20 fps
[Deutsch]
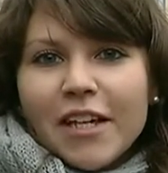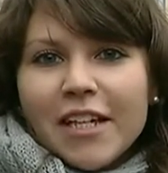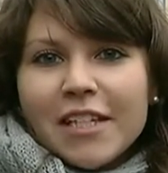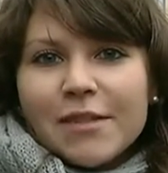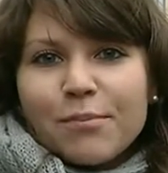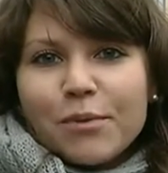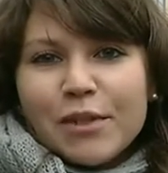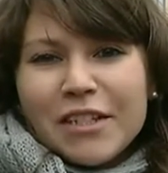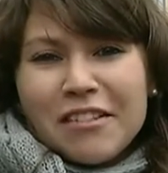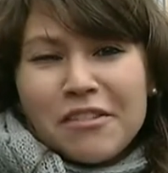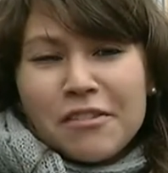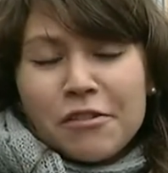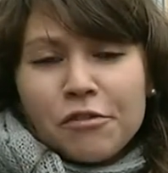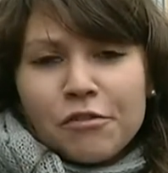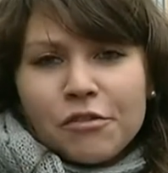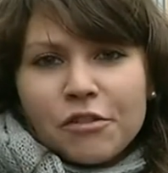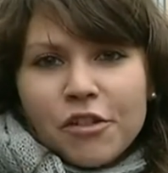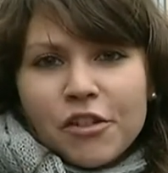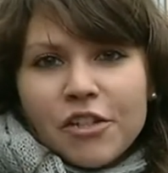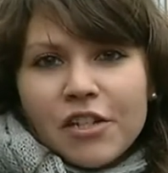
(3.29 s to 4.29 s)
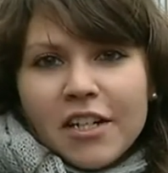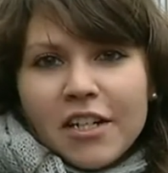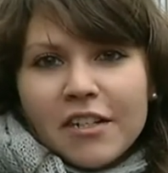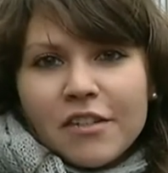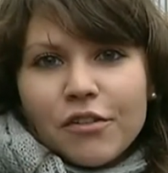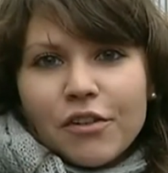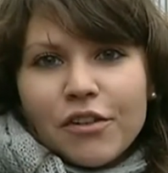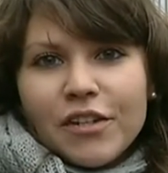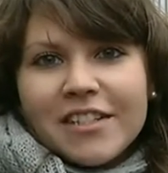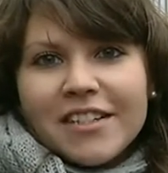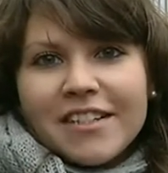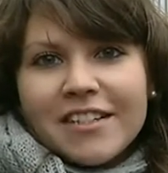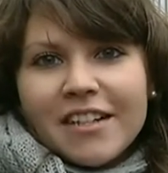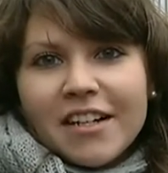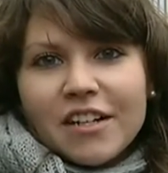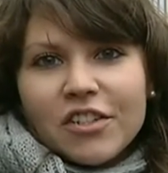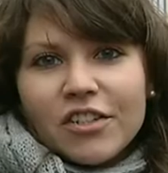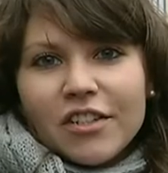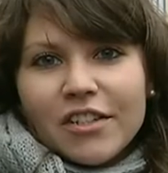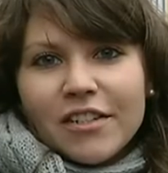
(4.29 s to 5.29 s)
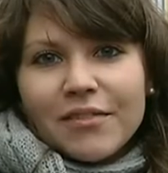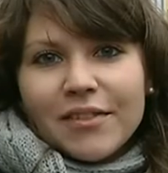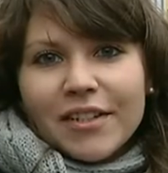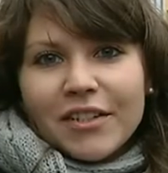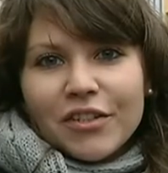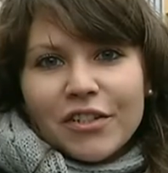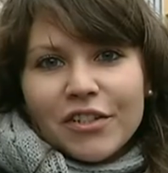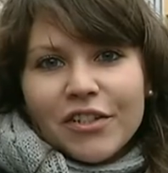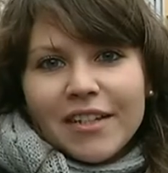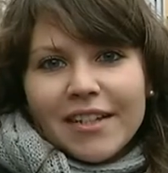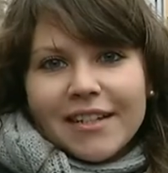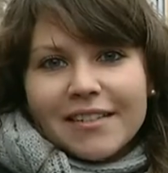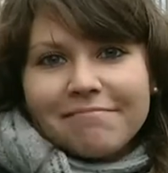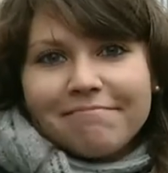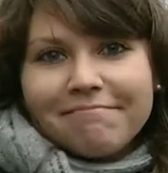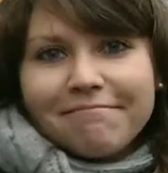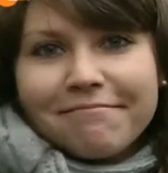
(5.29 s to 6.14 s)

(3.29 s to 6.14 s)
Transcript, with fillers: Expedition Deutschland heute nach Schleswig-Holstein.